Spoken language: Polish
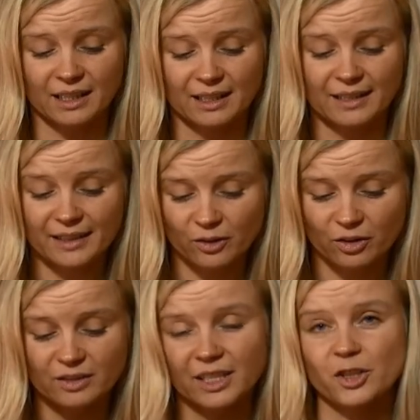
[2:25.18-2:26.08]

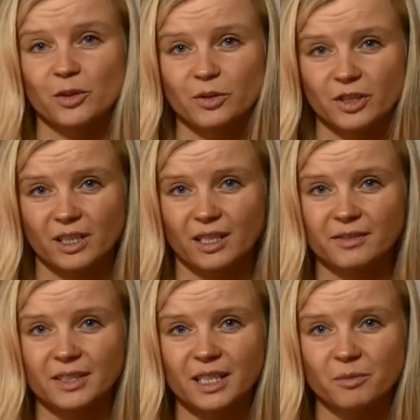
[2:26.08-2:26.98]
Dlatego ta książka
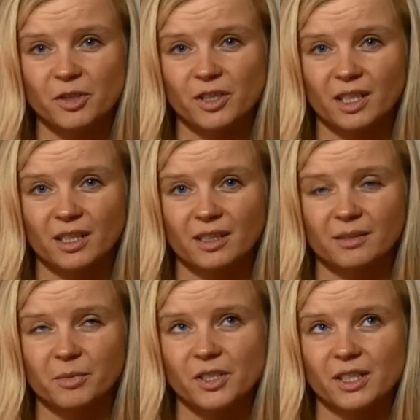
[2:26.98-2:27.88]
wydaje mi się
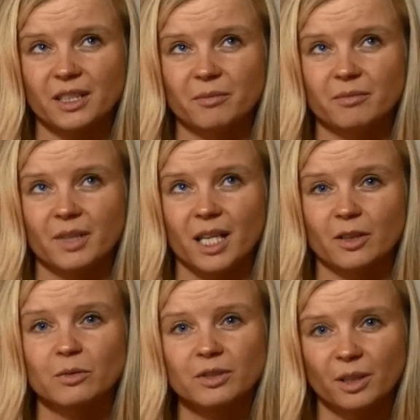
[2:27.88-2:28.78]
być takim
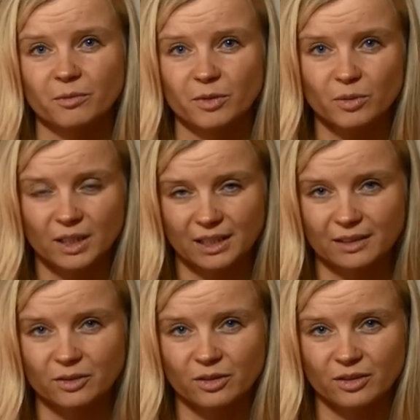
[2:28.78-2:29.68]
ratunkiem w ogóle dla
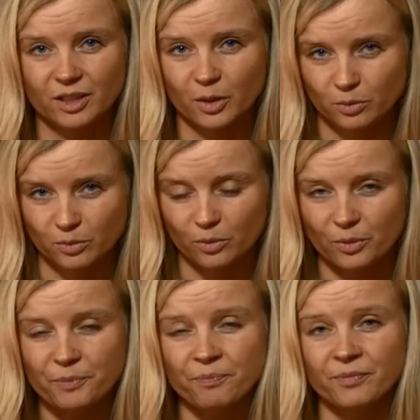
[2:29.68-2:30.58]
tego
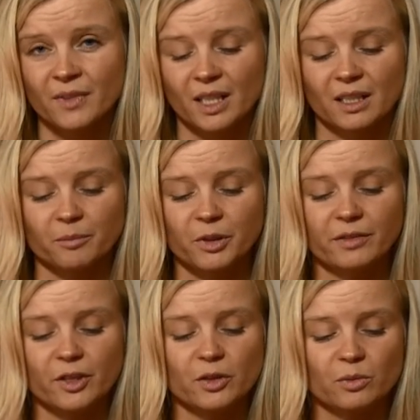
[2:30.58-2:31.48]
kierunku,
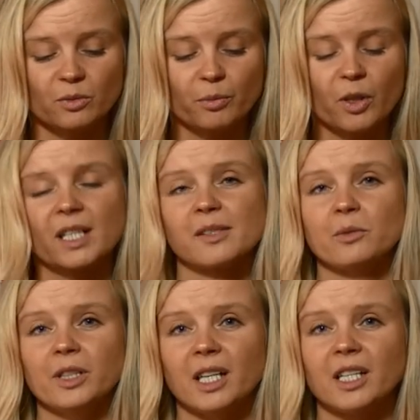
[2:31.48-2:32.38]
ponieważ
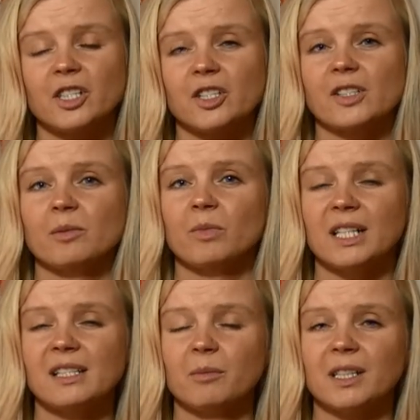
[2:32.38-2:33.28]
pokazuje, że
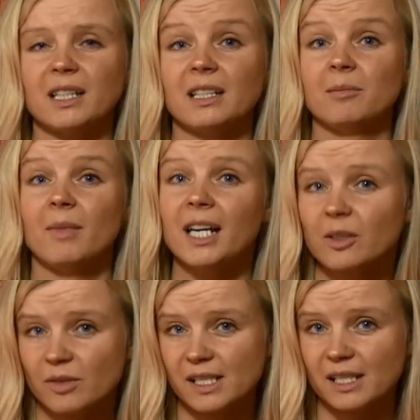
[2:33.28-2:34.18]
symulacje mentalne
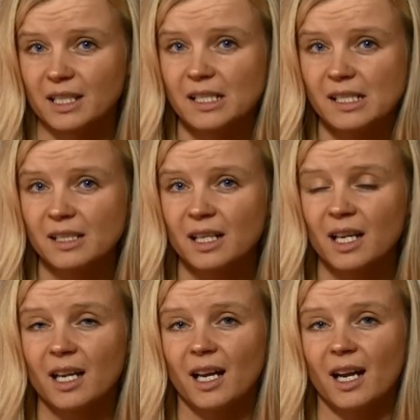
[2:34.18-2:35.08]
mają sens,
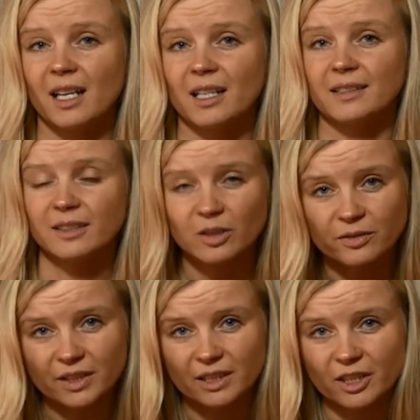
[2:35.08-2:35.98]
ale
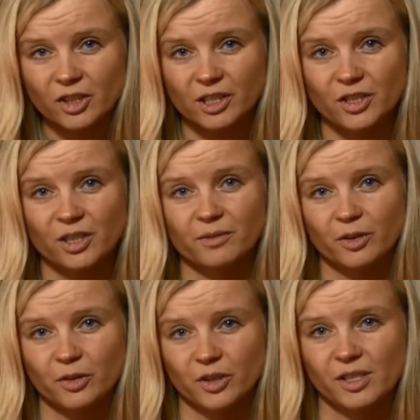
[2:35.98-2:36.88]
tylko wtedy, jeżeli się je
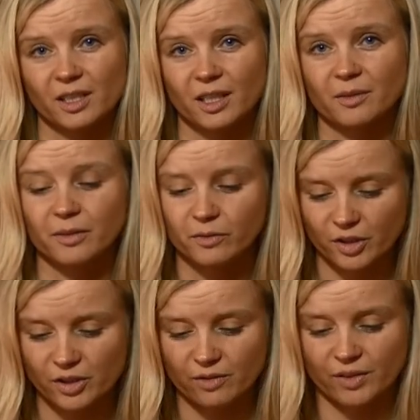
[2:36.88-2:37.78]
wykorzysta we
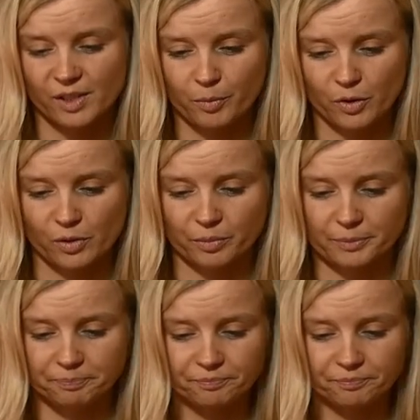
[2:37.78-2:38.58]
właściwy sposób.